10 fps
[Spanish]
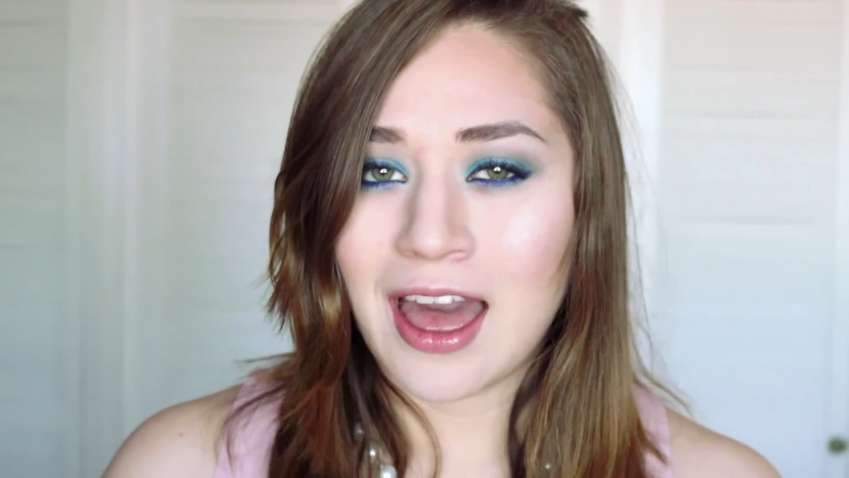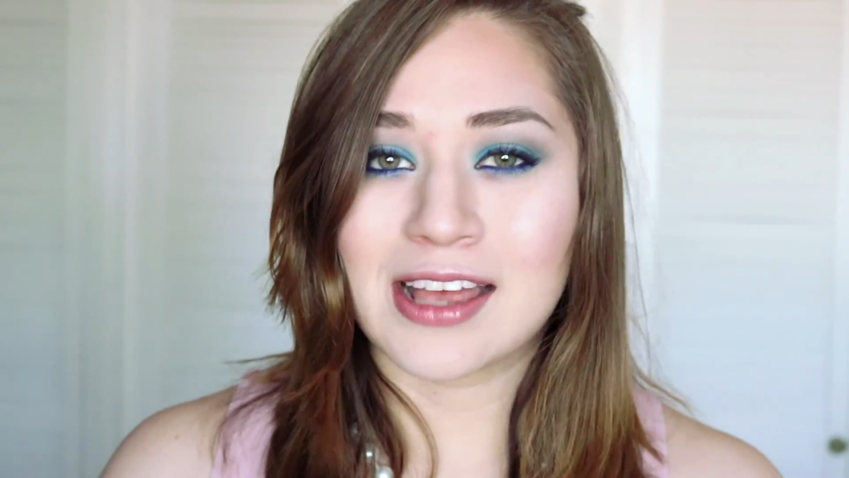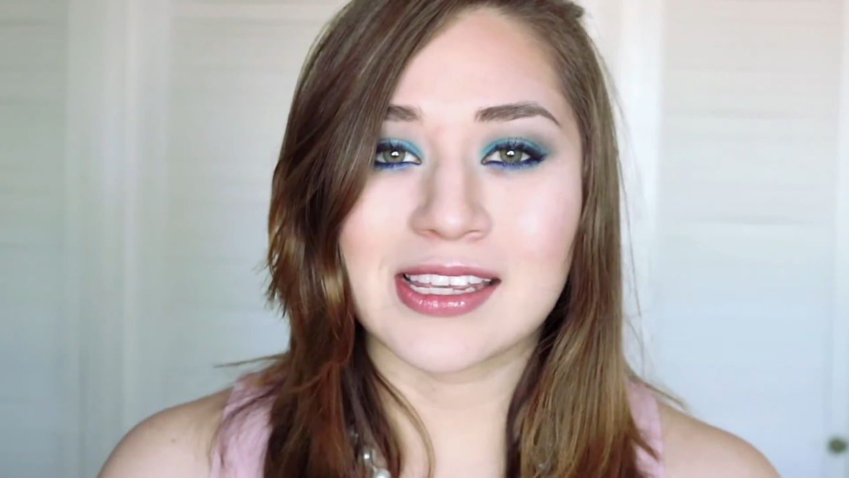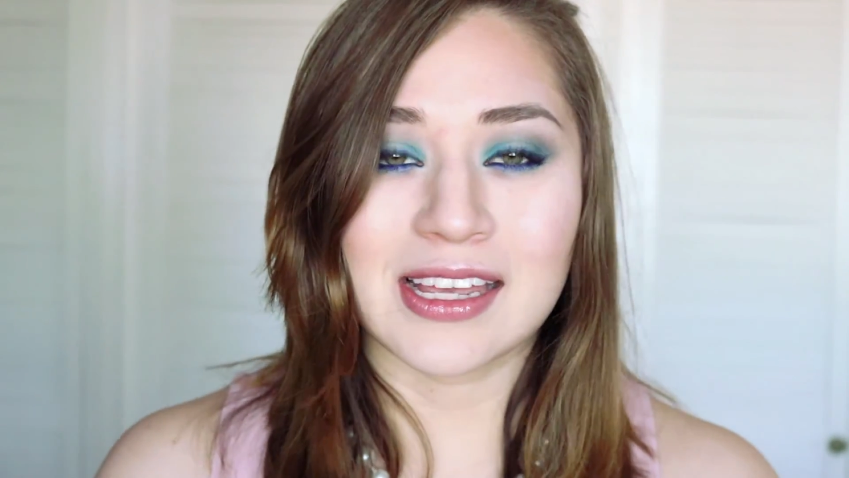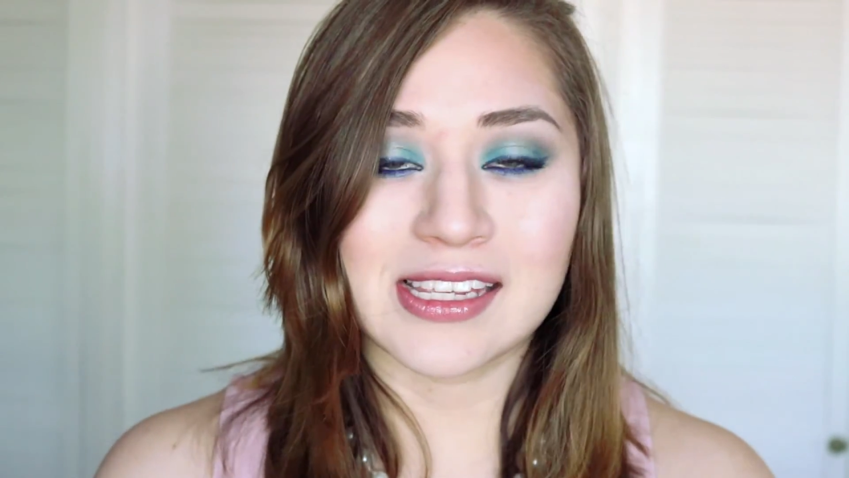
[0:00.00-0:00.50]

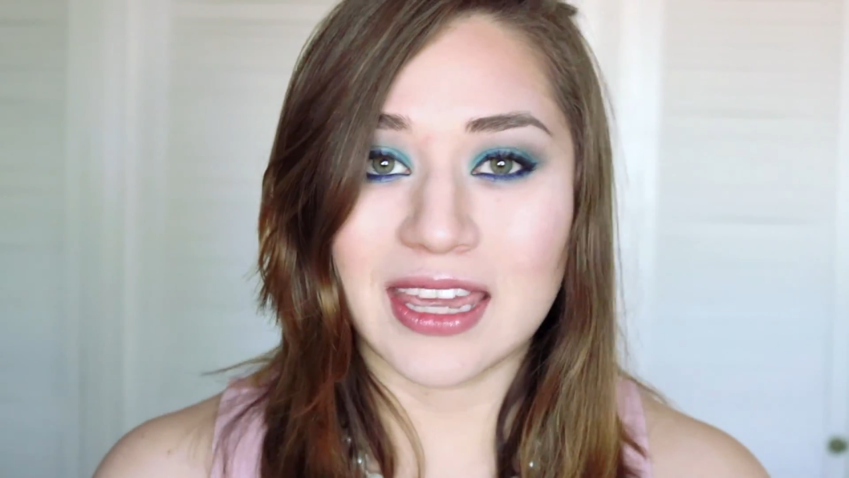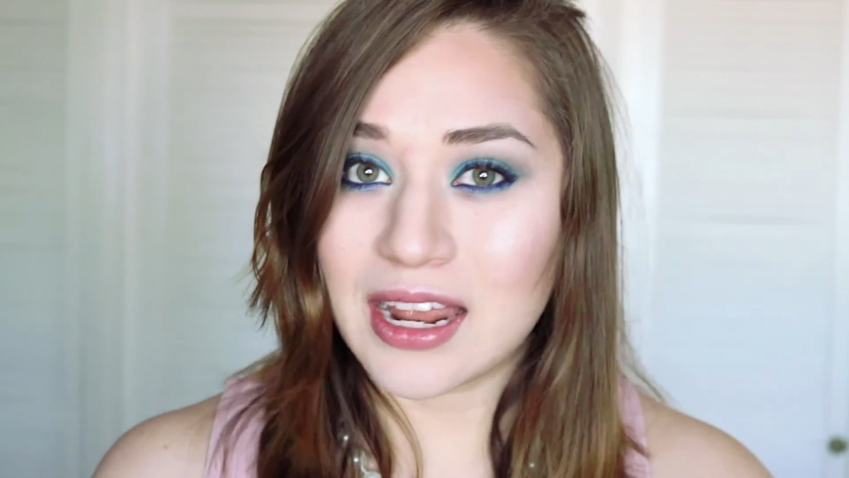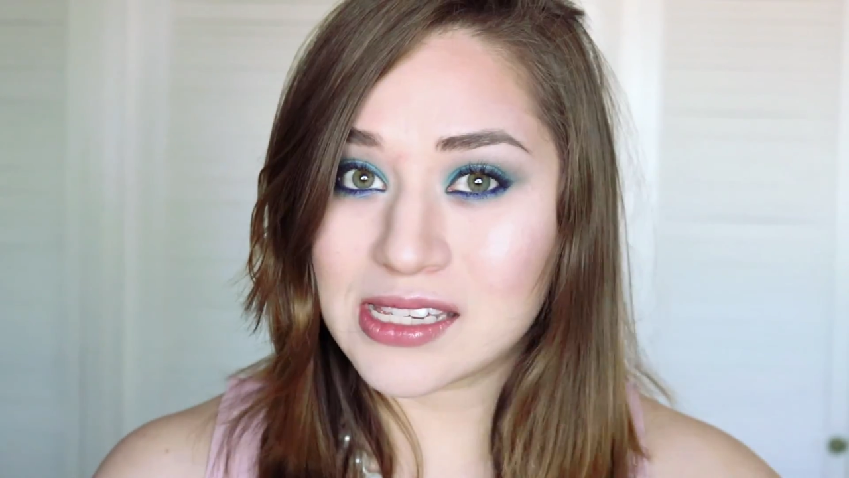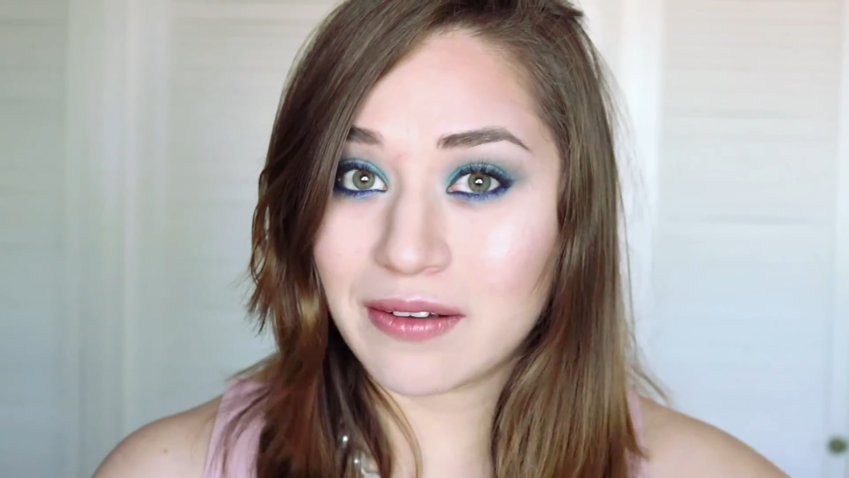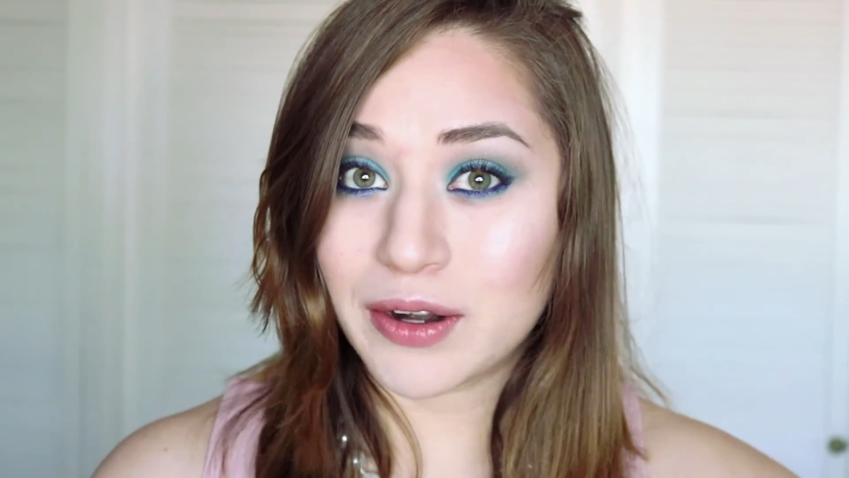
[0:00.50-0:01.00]
Así que si
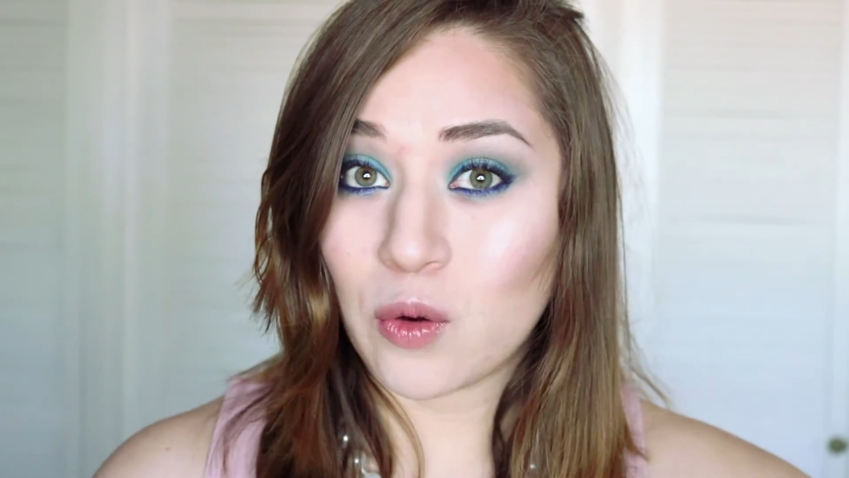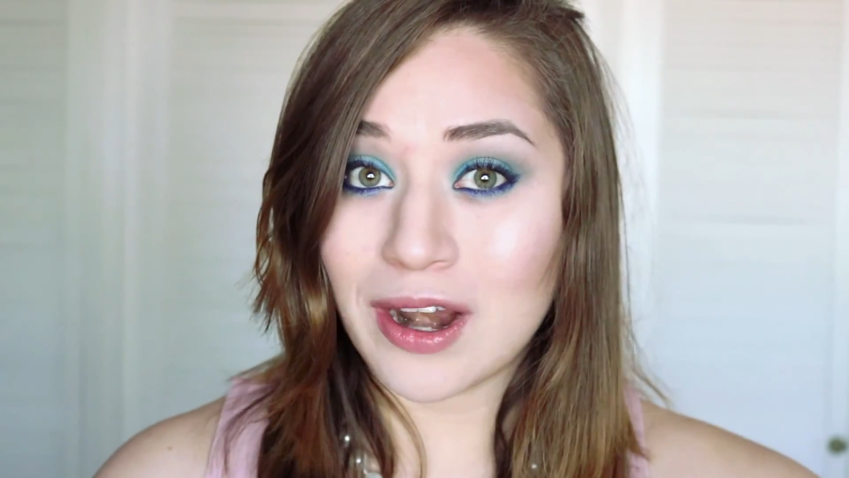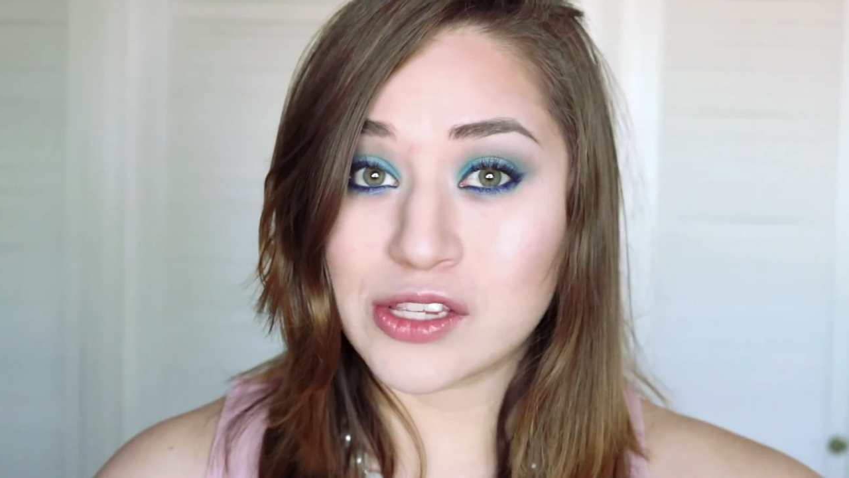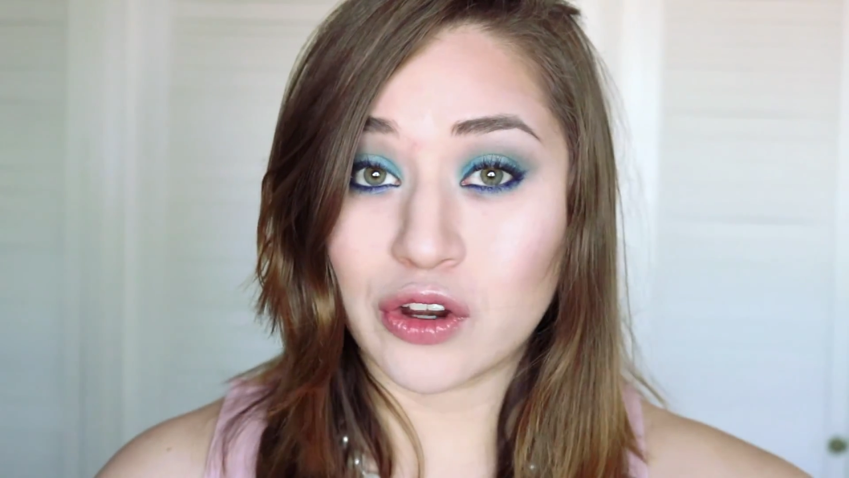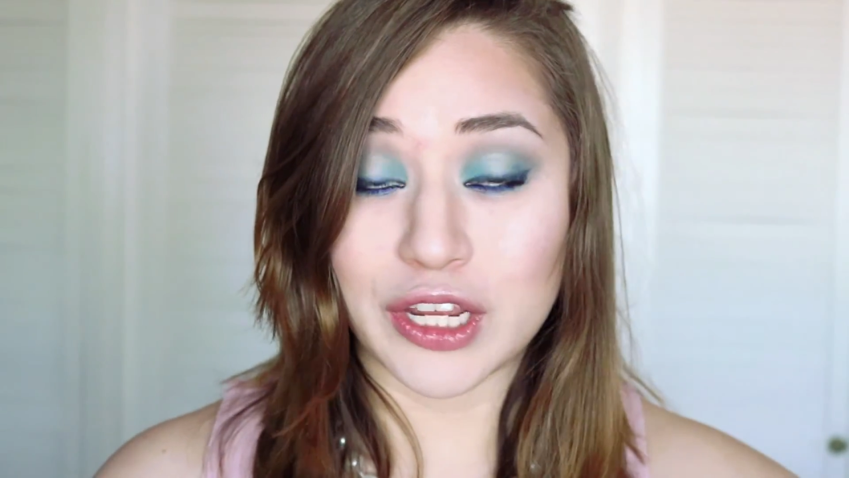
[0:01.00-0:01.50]
quieres saber
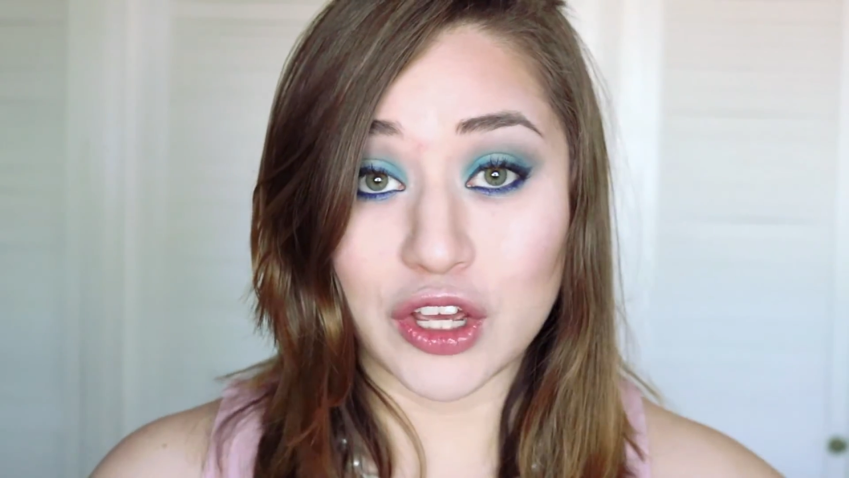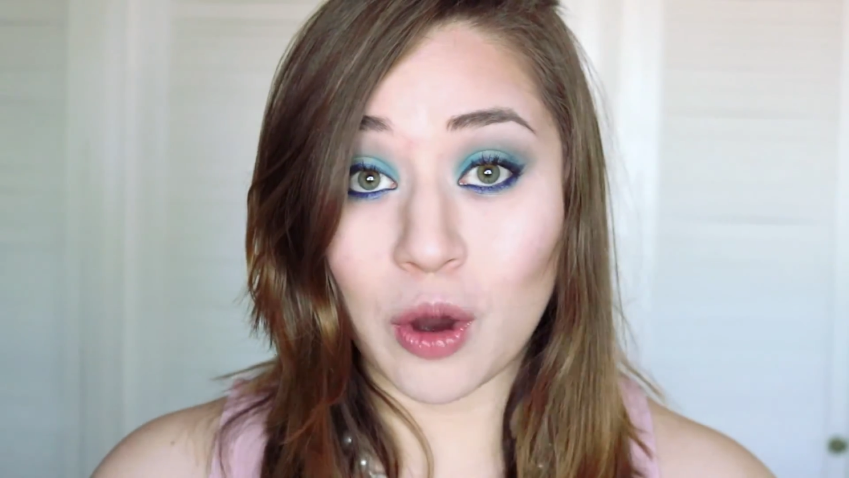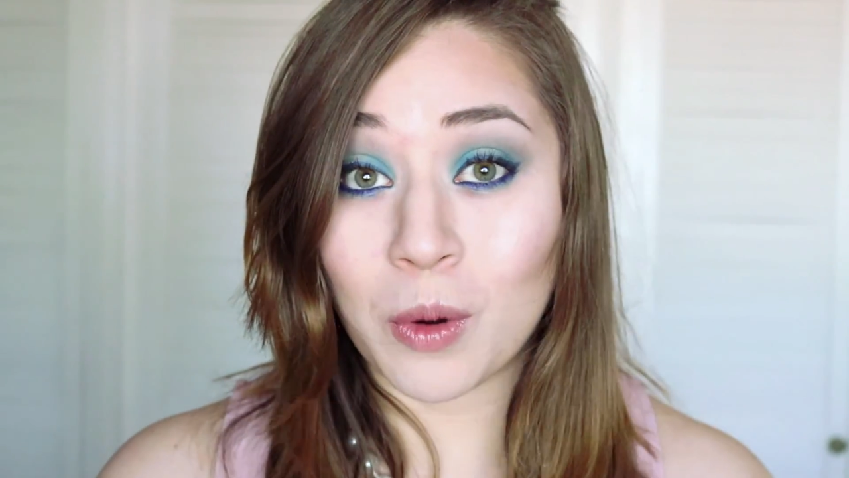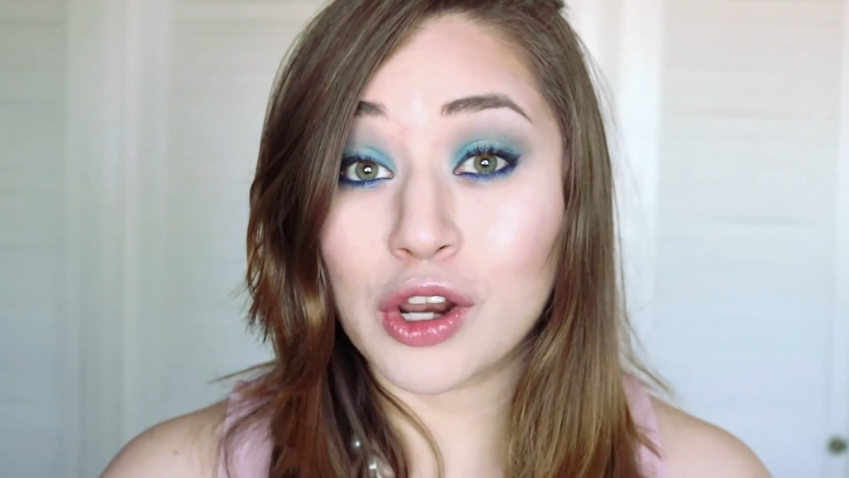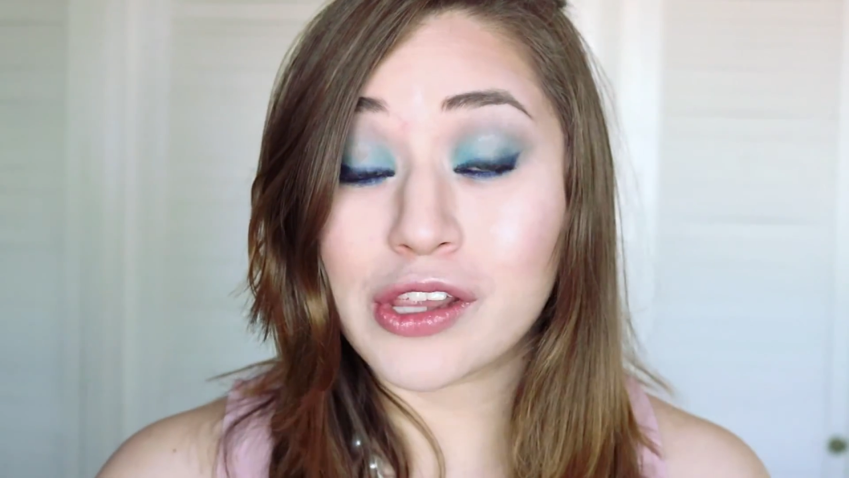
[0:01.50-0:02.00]
cuáles son y
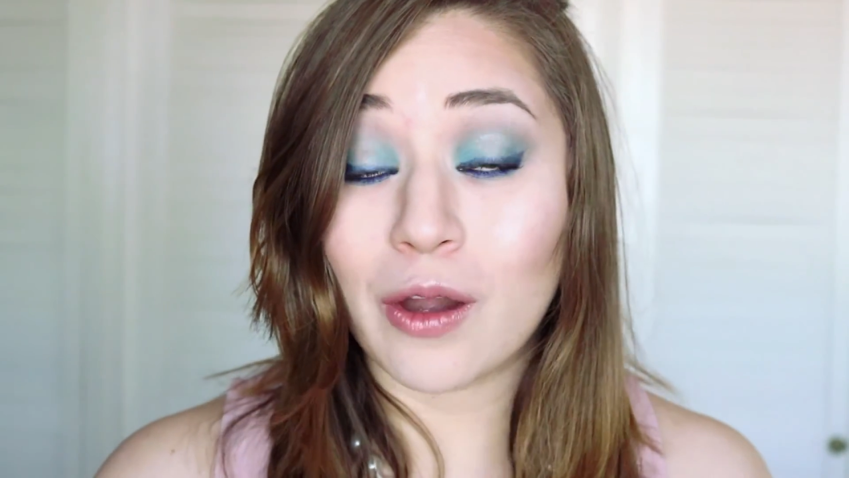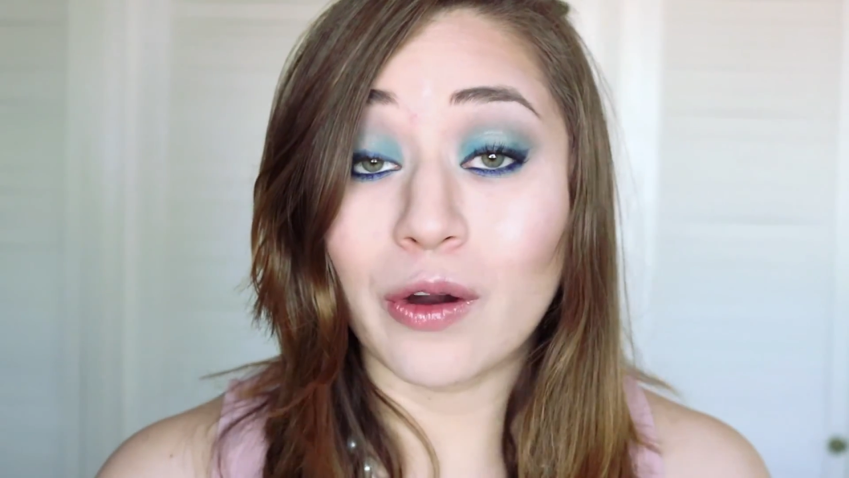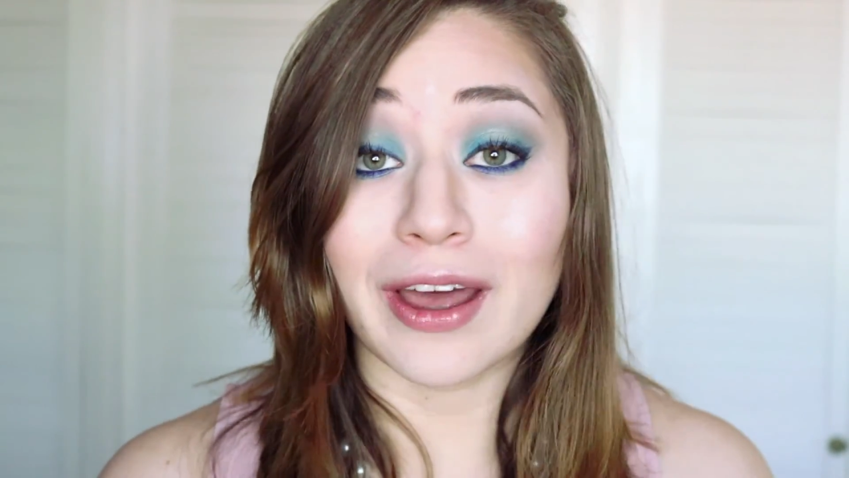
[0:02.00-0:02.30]
cómo los hago,